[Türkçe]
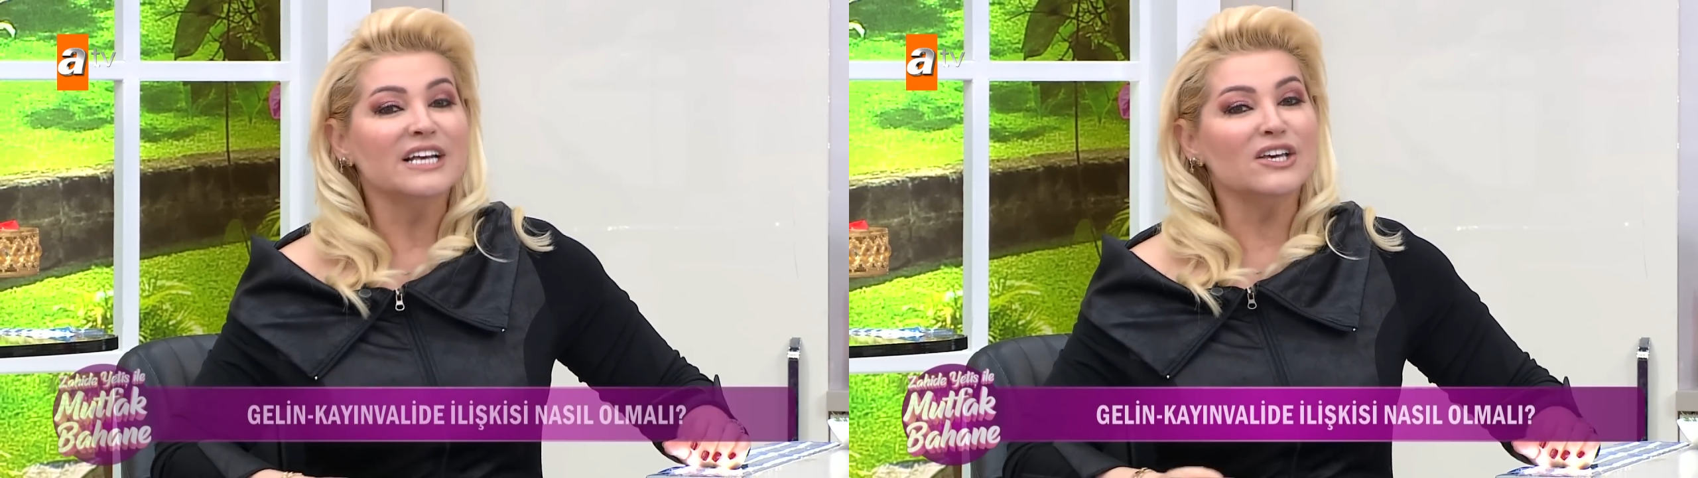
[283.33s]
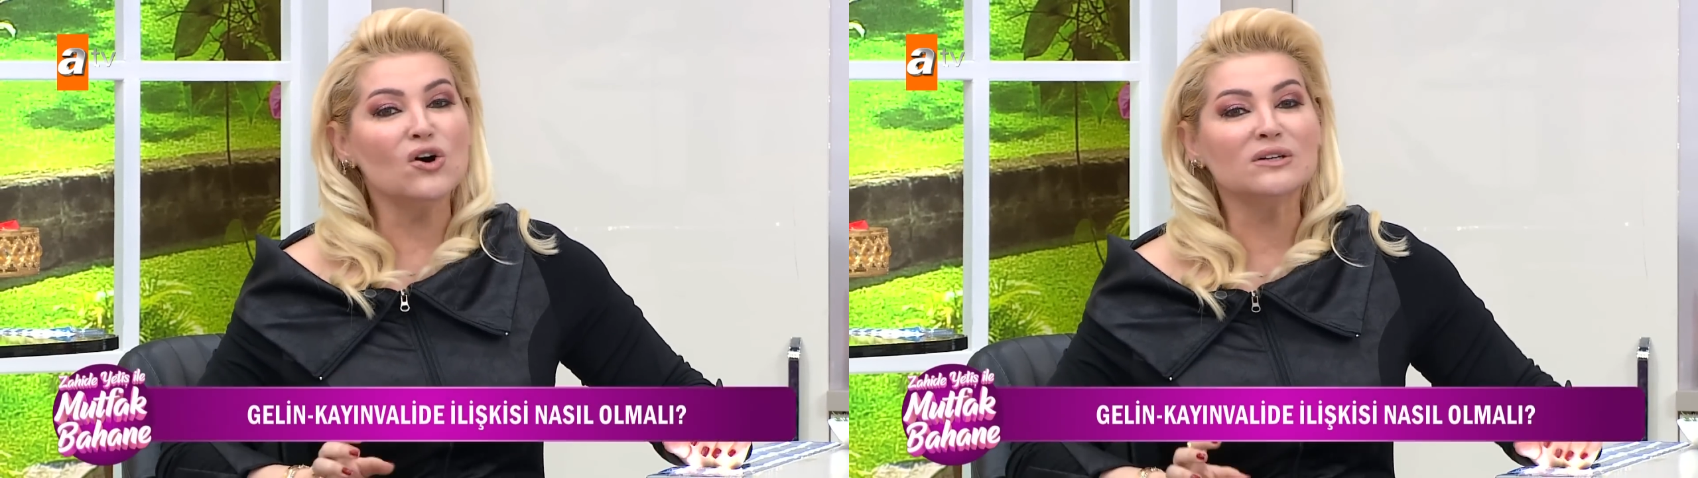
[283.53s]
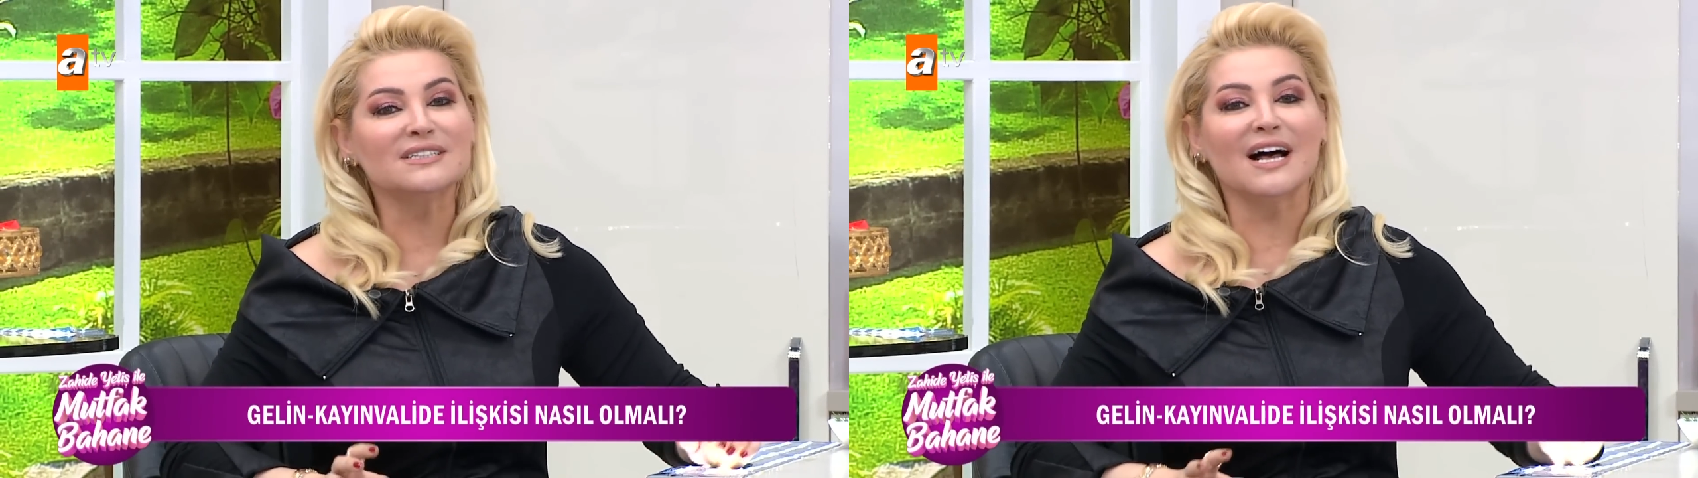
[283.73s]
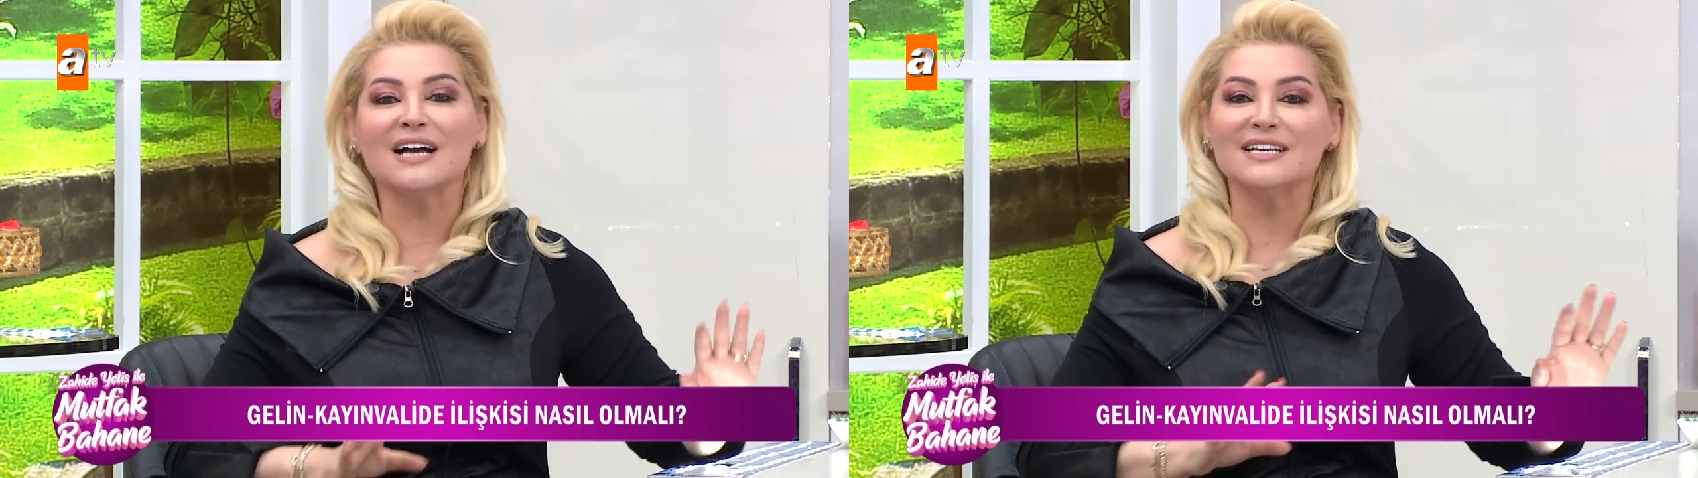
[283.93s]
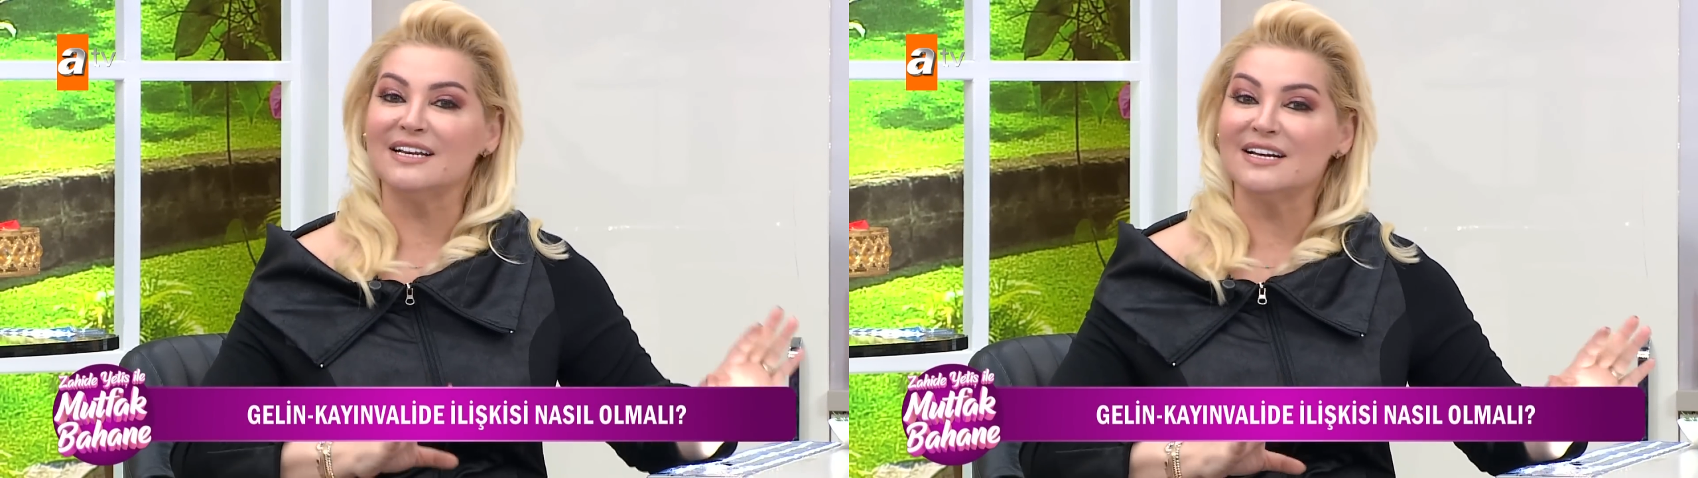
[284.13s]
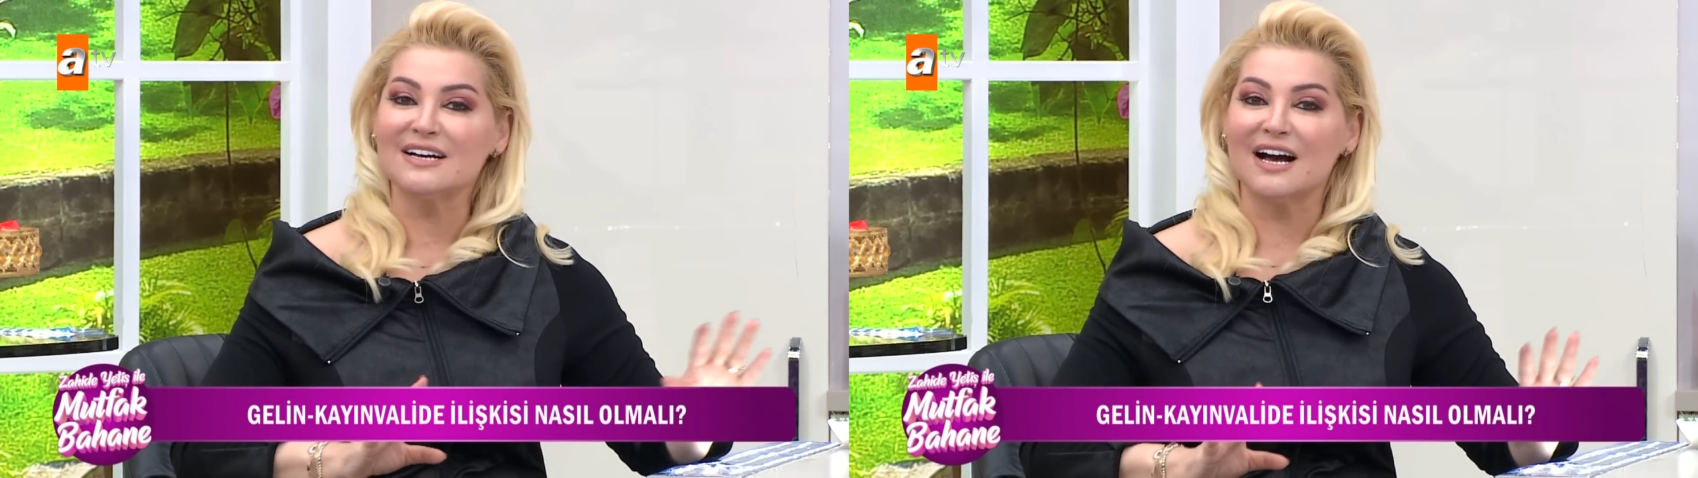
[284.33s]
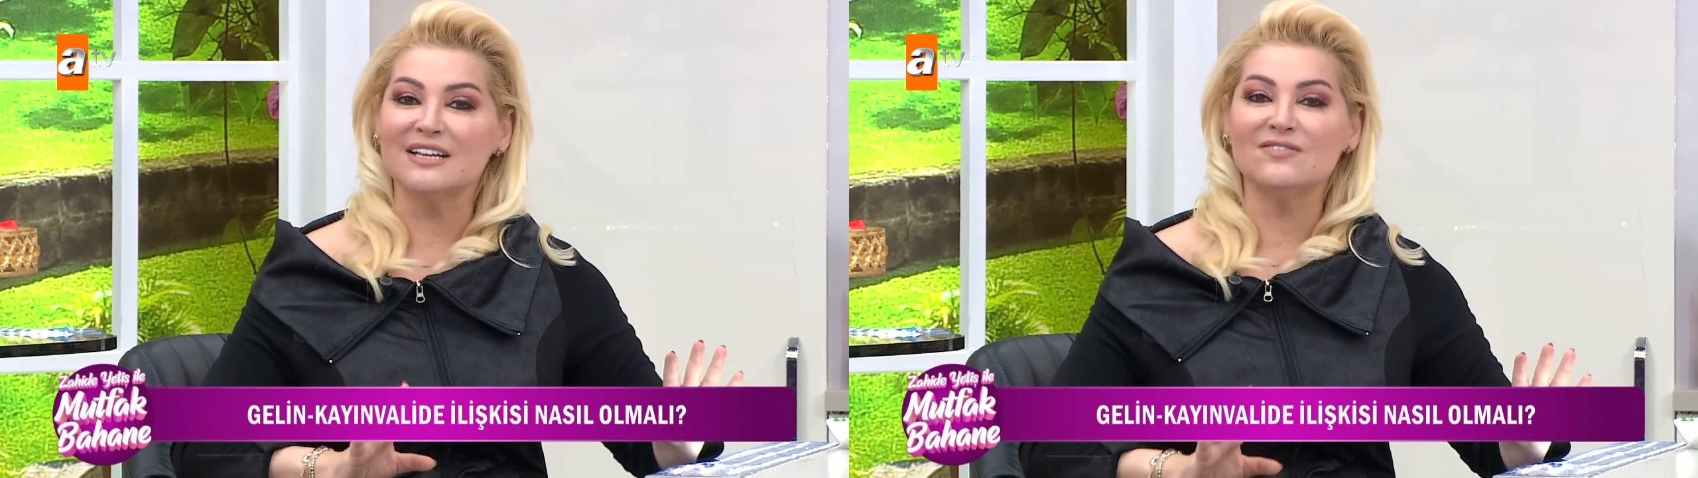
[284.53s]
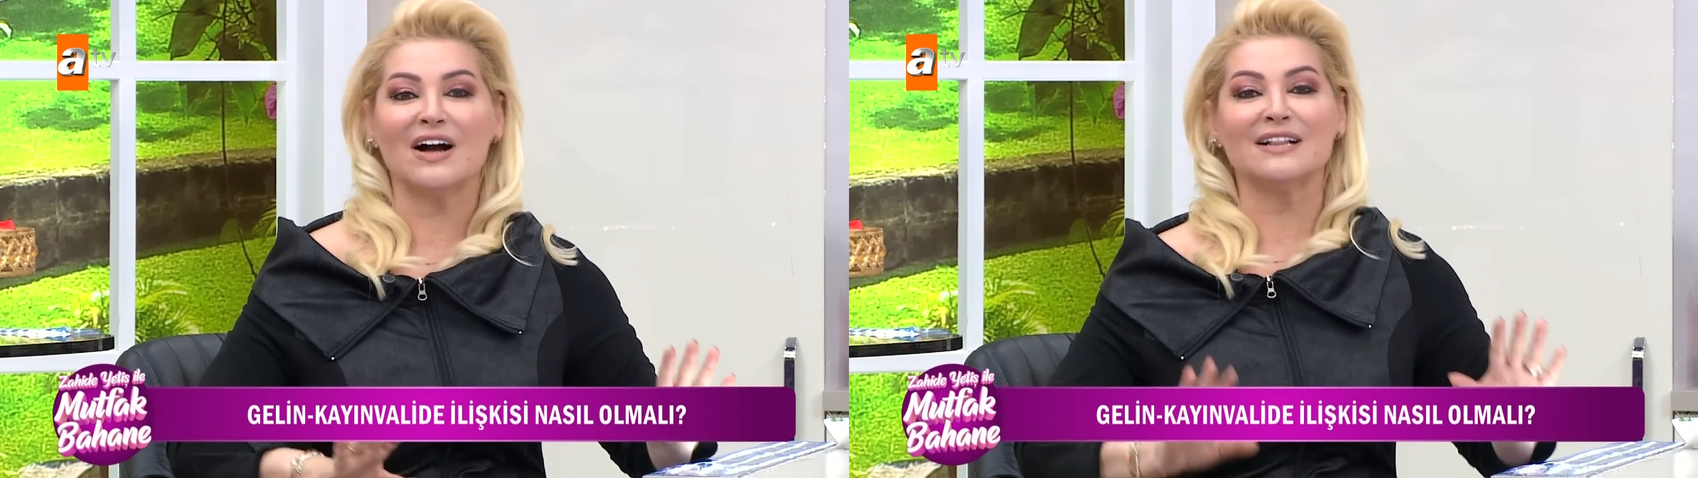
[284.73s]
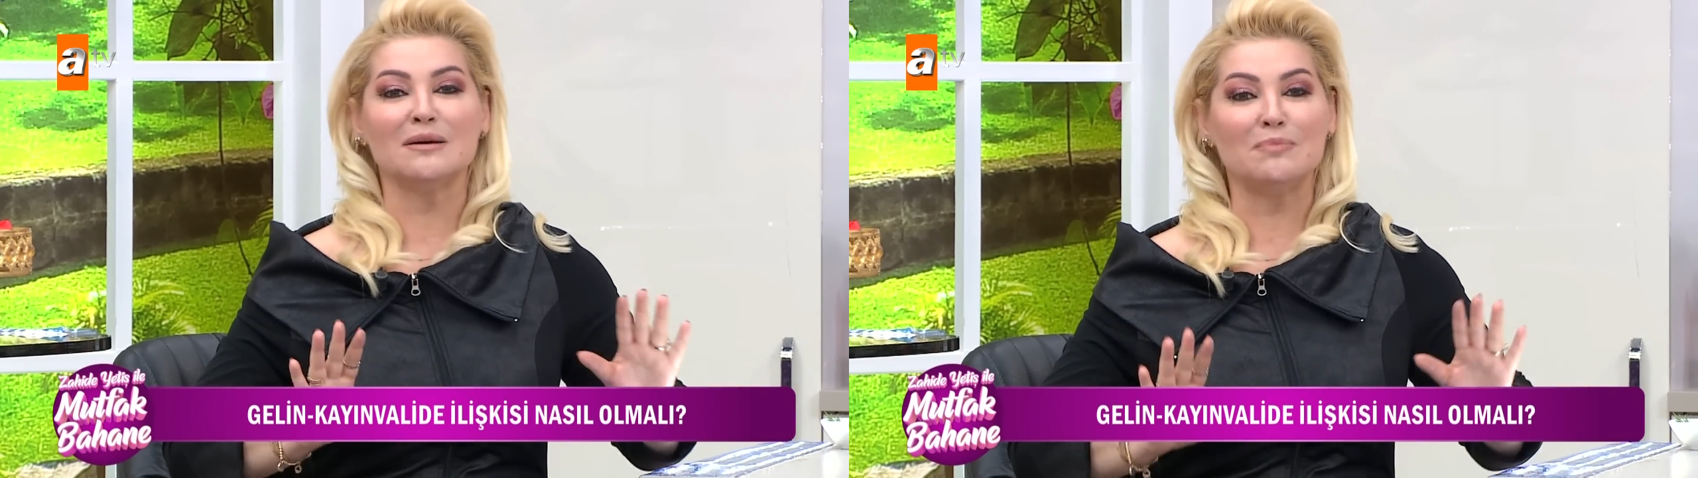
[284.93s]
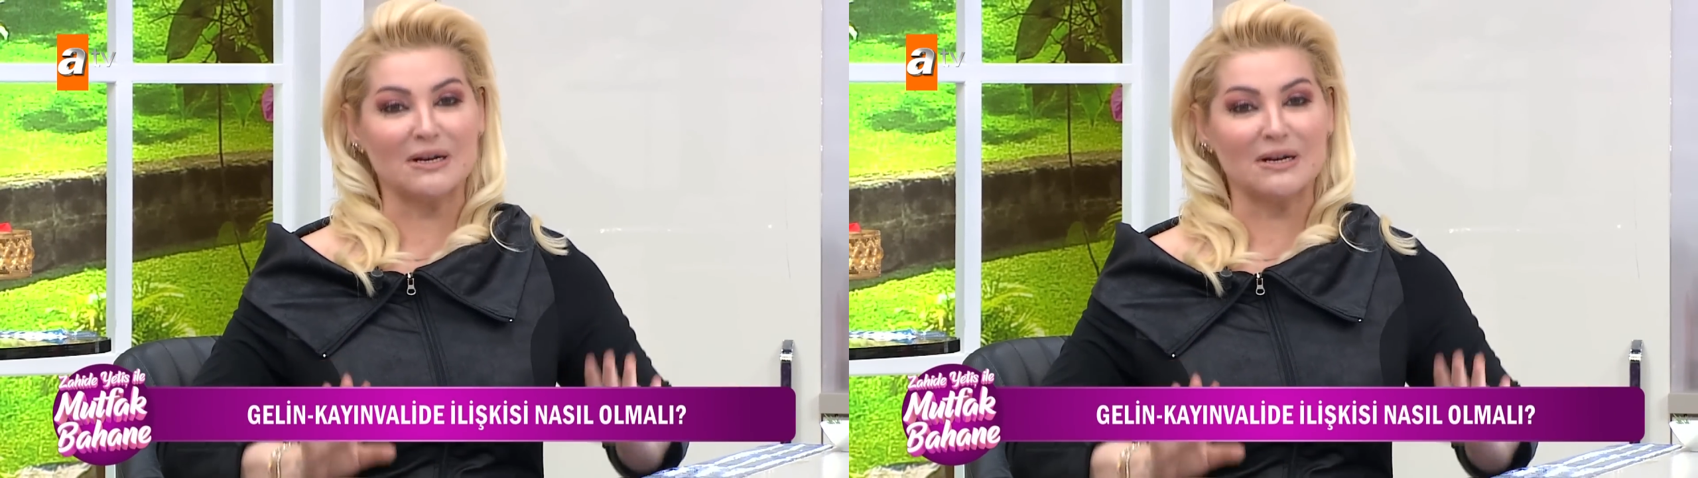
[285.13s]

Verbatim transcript: Yoksa gelin kayınvalide